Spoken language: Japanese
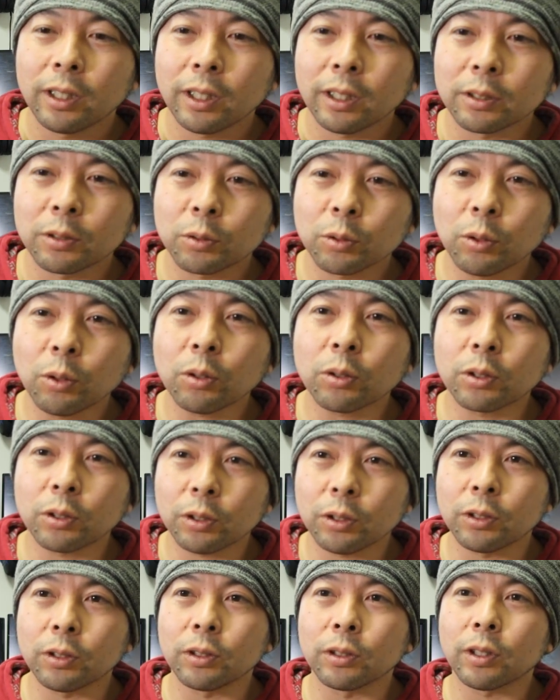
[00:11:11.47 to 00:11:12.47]
えすご
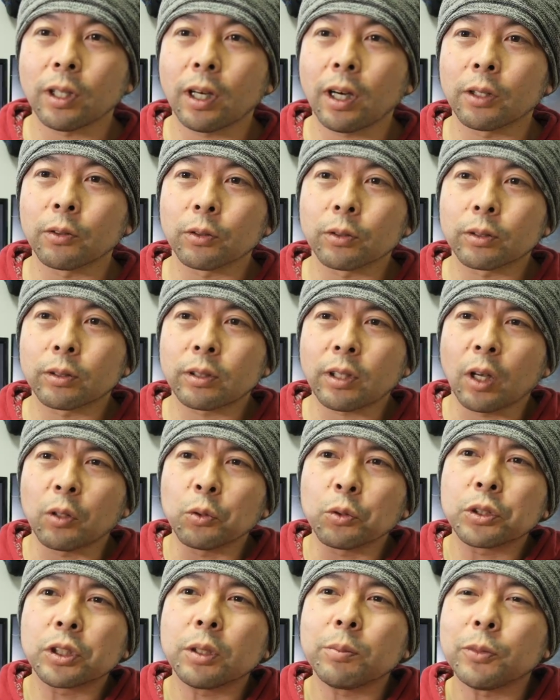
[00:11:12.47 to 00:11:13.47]
くあの
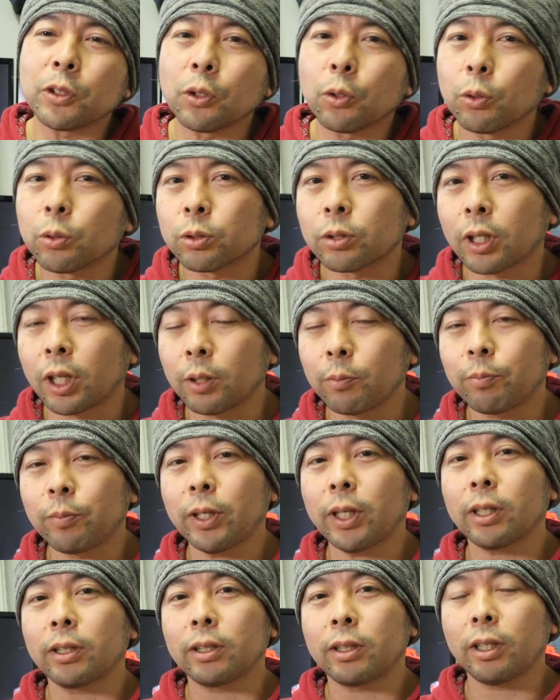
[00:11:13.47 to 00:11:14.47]
楽しむ要素がいっ
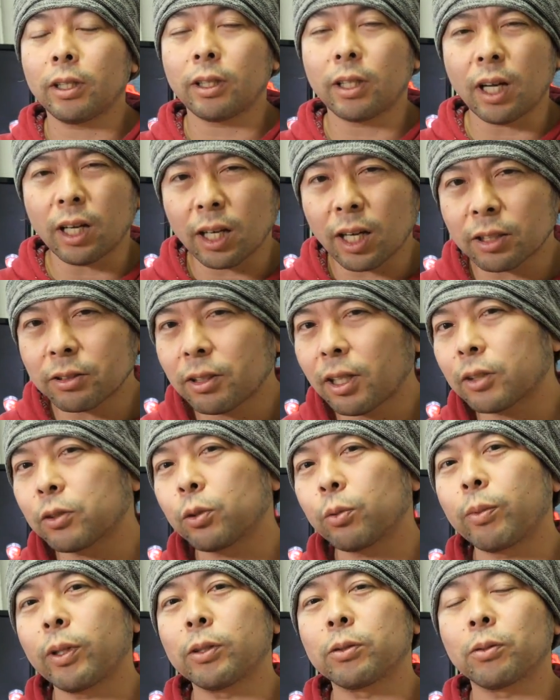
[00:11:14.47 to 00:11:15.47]
ぱいあって長く
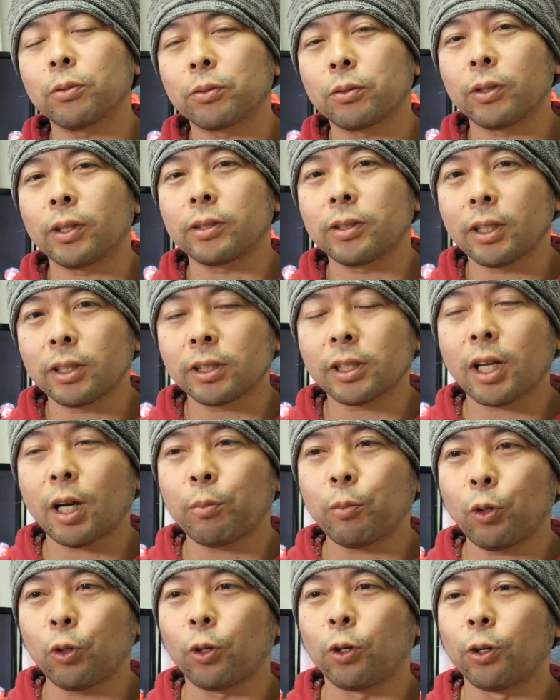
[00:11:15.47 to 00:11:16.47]
遊べるソフトですねし
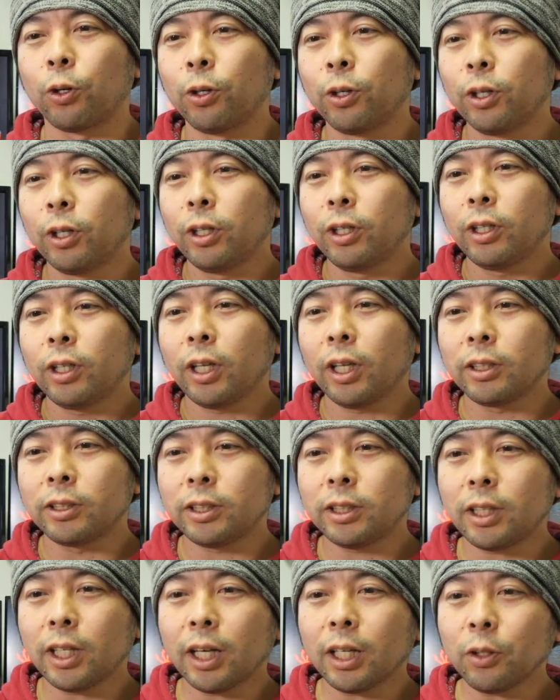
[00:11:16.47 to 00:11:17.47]
かもえ
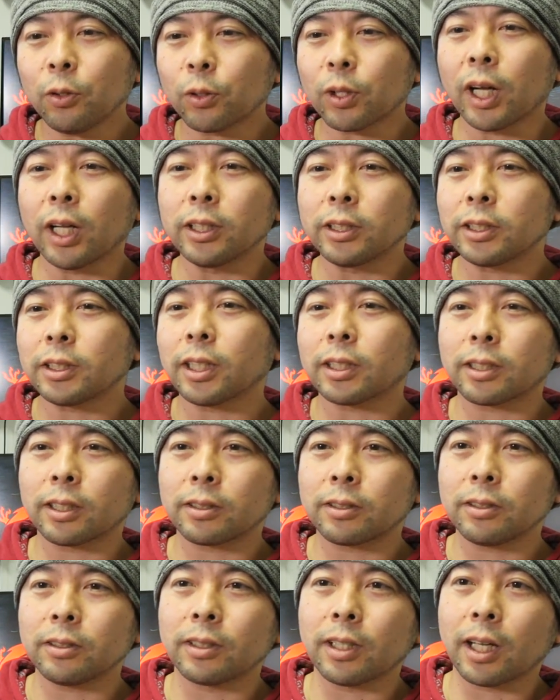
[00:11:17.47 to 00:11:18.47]
時代を感じさ
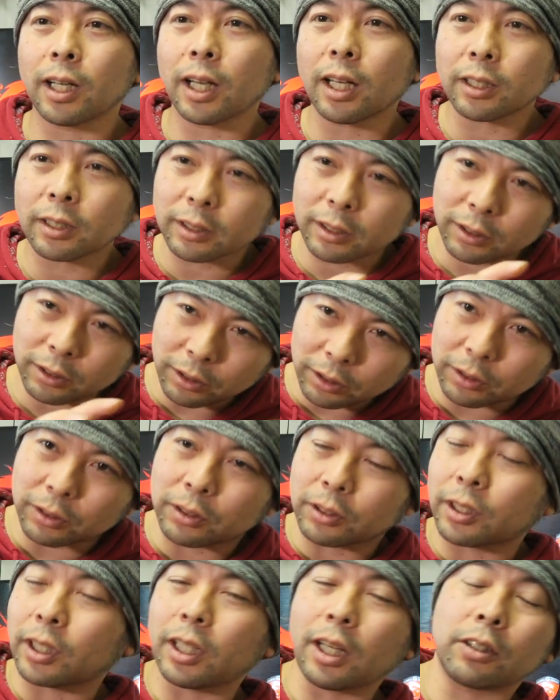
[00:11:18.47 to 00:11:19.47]
せず長く
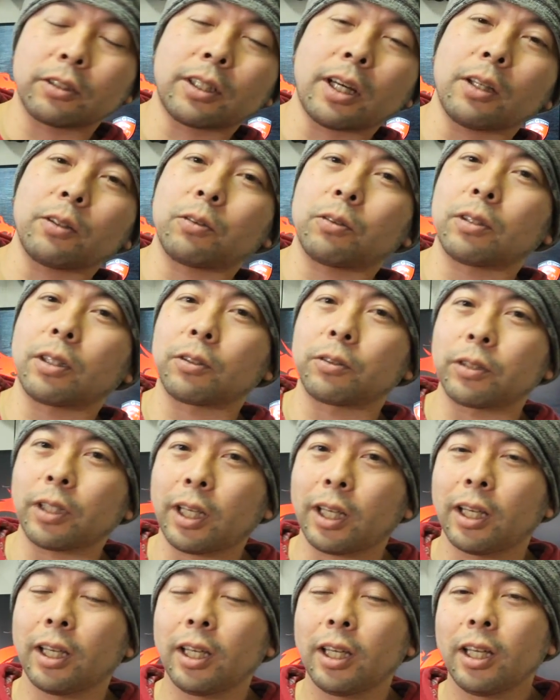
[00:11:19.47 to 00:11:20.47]
続けられるタイトルなの
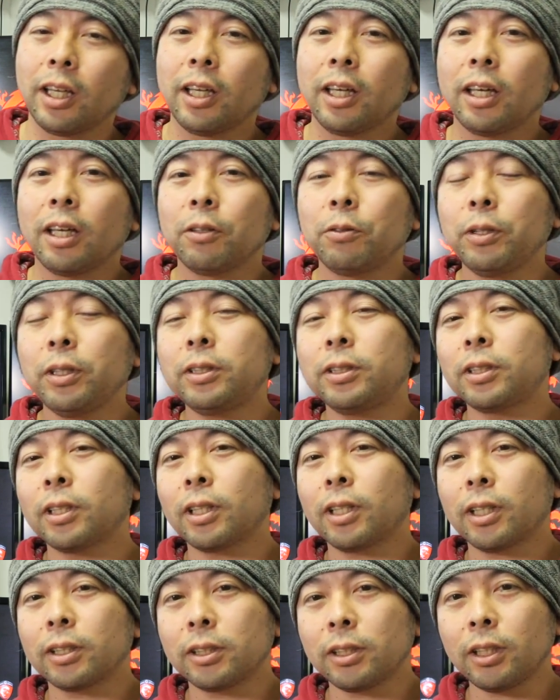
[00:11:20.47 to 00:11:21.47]
でえ
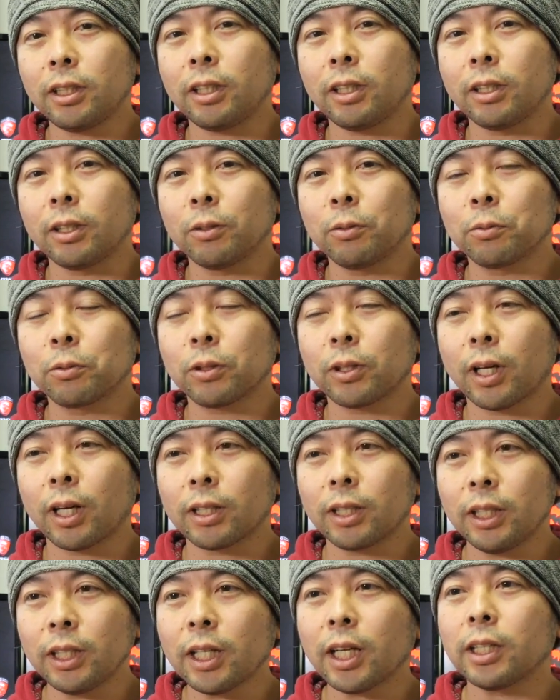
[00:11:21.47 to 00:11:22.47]
ウィッチャーらしい本当に
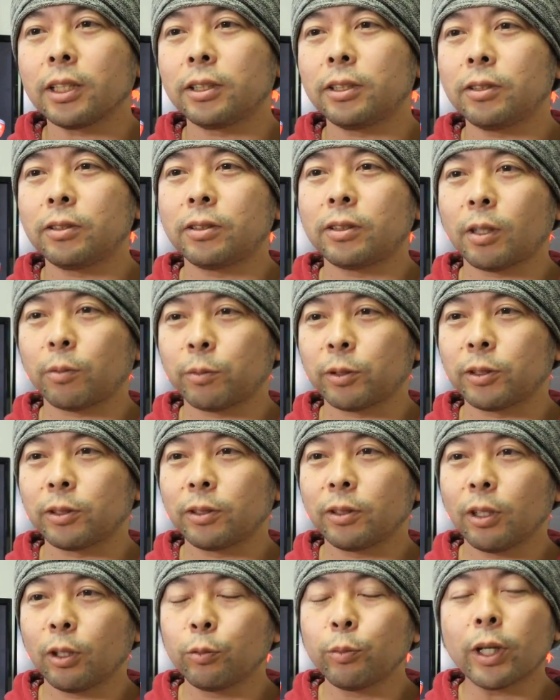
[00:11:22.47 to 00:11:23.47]
飽きない
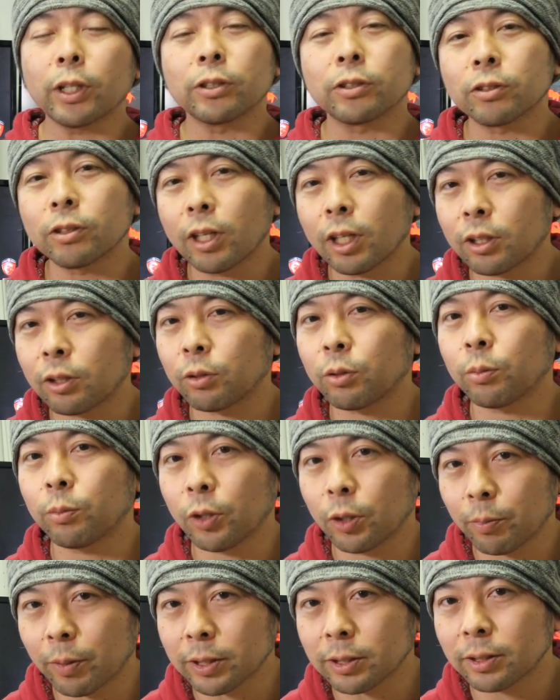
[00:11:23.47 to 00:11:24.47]
システムうまく作られてると
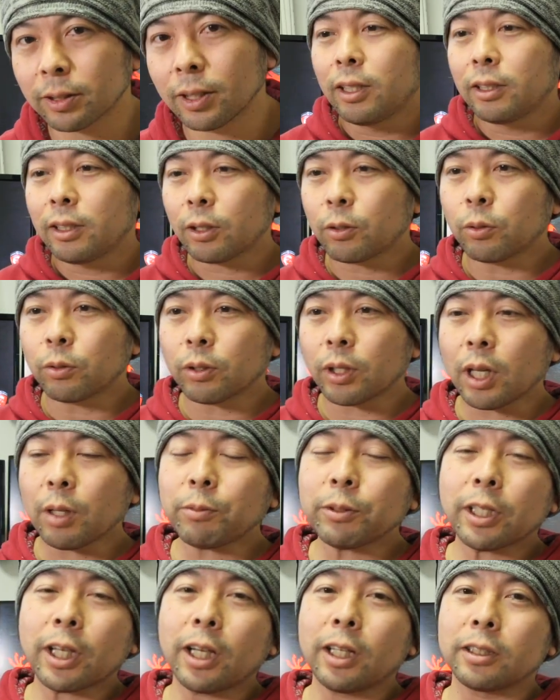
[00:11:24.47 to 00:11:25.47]
思いますでこの
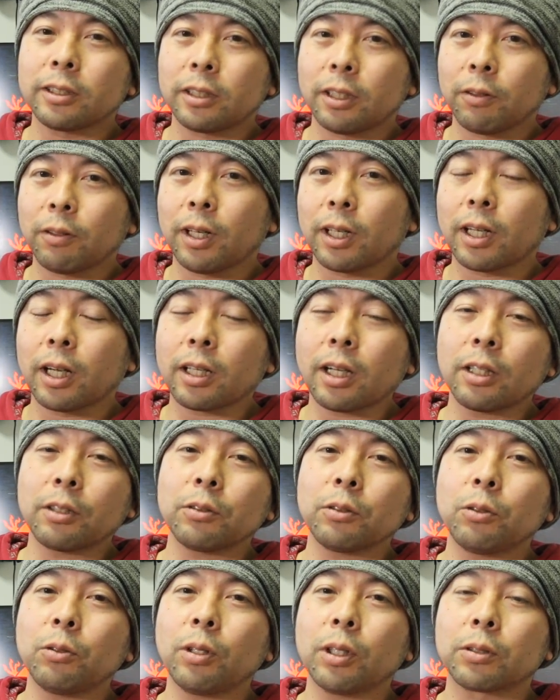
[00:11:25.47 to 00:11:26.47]
ゲームに関しては価
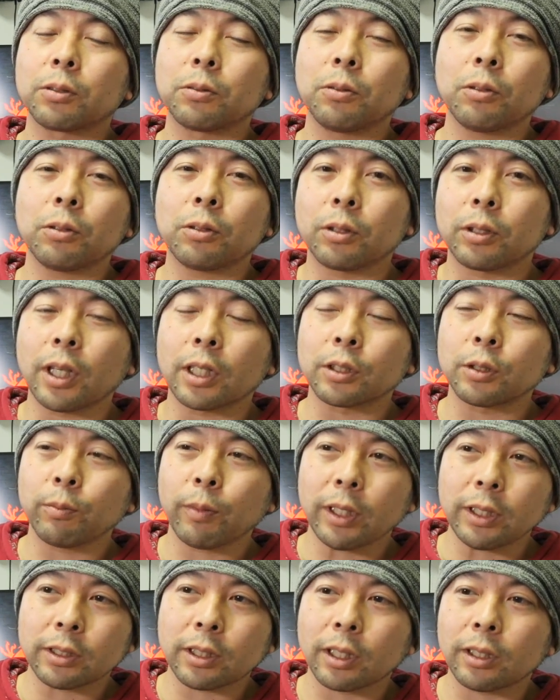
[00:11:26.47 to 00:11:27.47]
格の方がすごく安
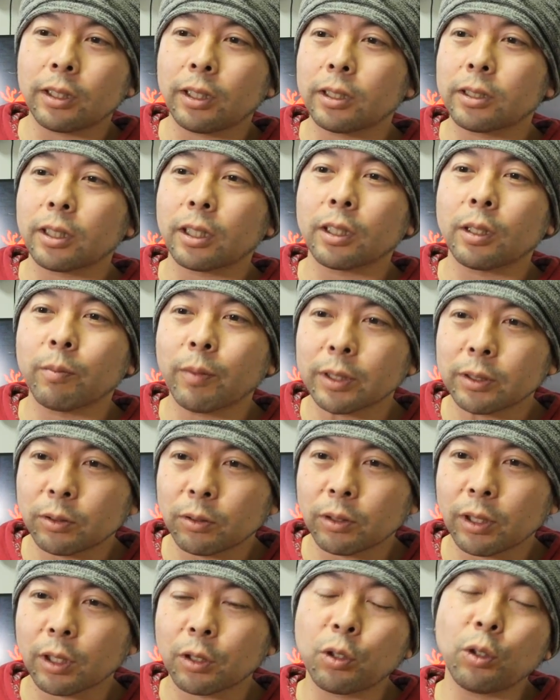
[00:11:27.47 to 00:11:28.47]
めに設定されてます
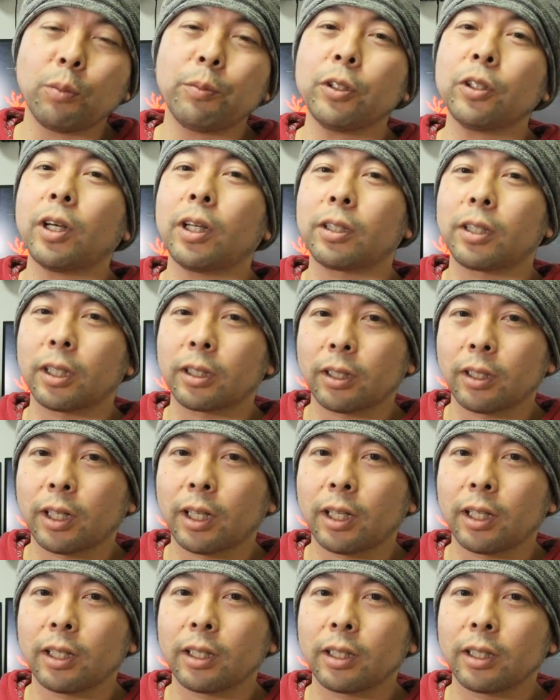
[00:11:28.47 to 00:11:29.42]
ので興味のある方